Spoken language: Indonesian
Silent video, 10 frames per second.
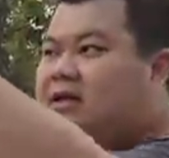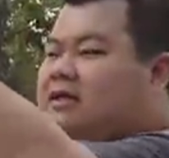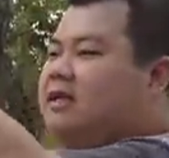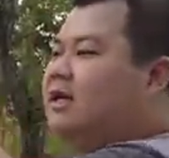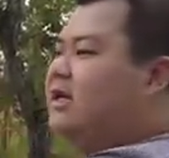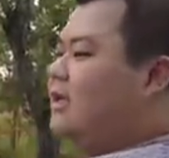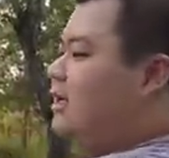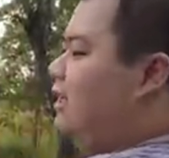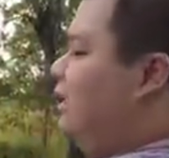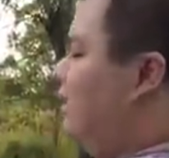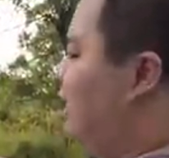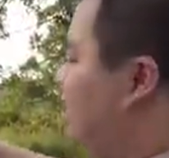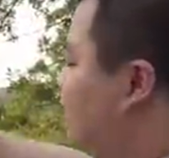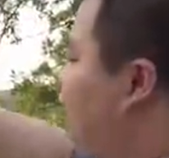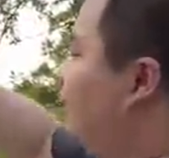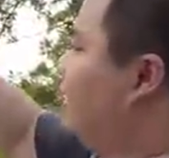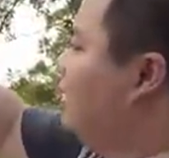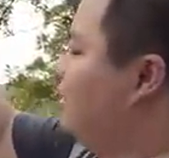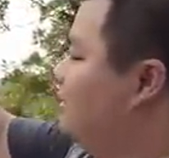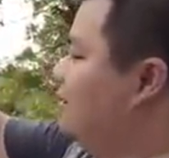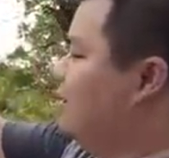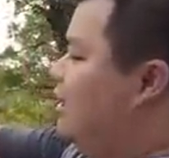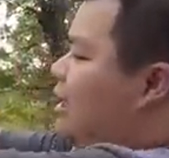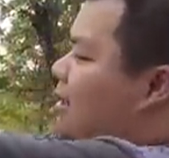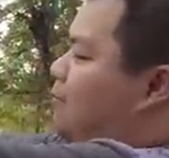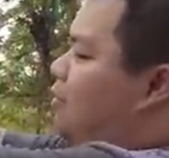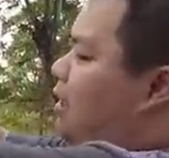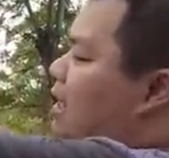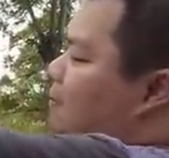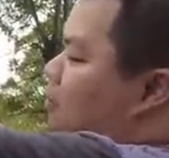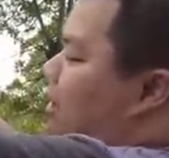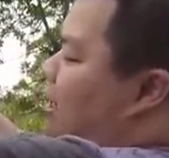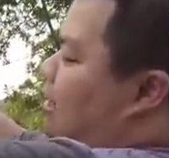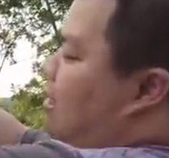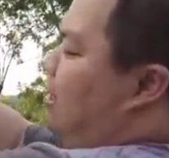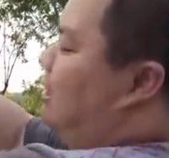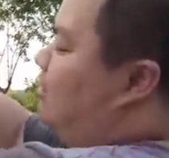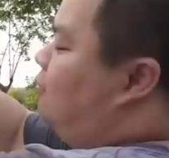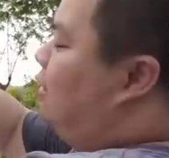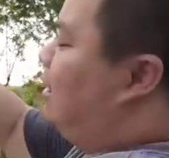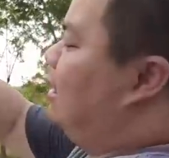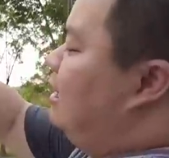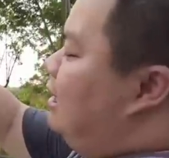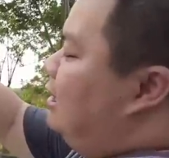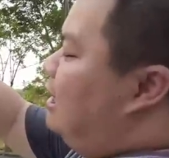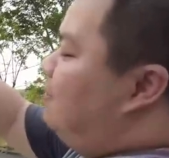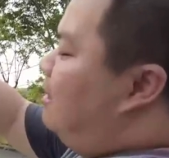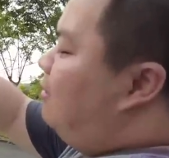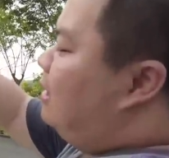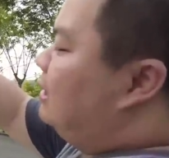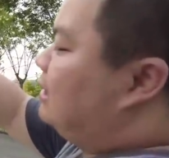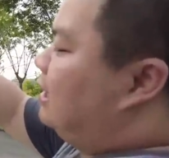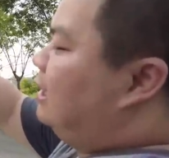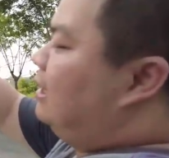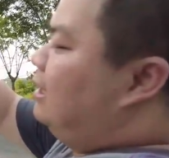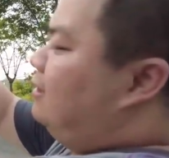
jadi ini intercooler hmm. ini apron ini apron ya ini yeah. intercooler dari bawahnya kita tarik